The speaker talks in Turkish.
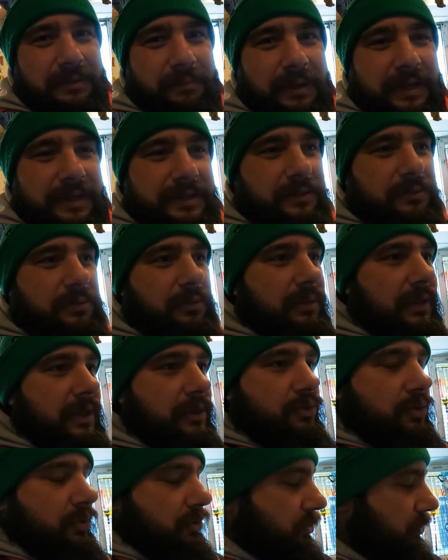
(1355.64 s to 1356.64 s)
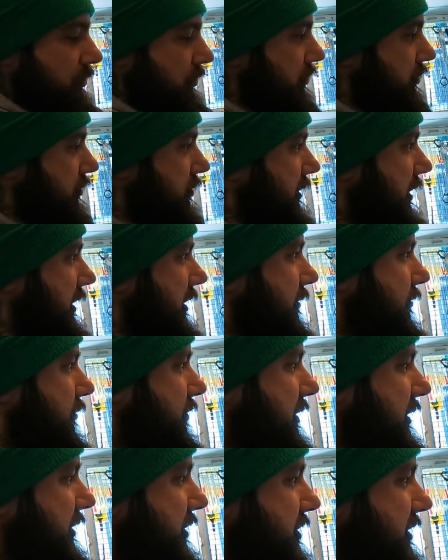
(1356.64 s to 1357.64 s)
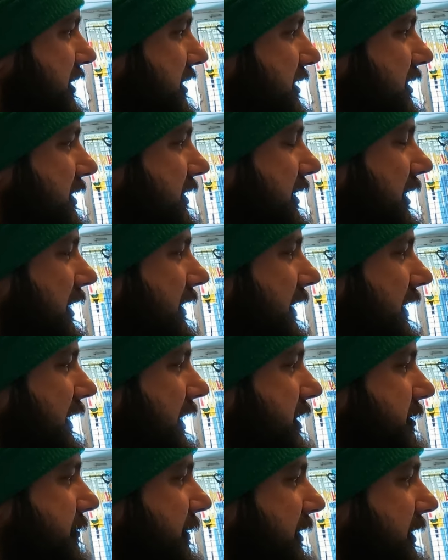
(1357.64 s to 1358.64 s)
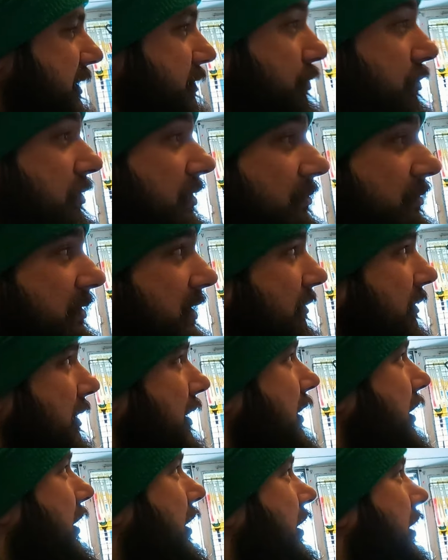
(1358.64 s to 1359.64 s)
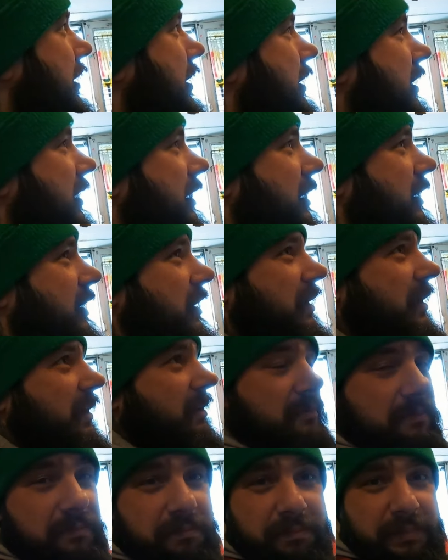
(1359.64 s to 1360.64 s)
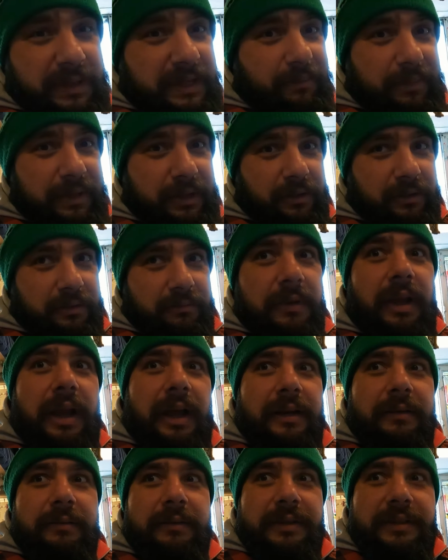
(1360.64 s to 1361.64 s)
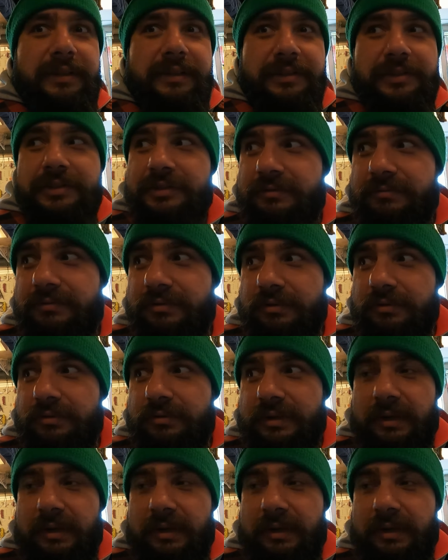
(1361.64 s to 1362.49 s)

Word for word: bilir bazı konular çok zor. Hani bu kılıçla sınırlardan geçmek de zor olabilir ama bilmiyorum yani kılıç çok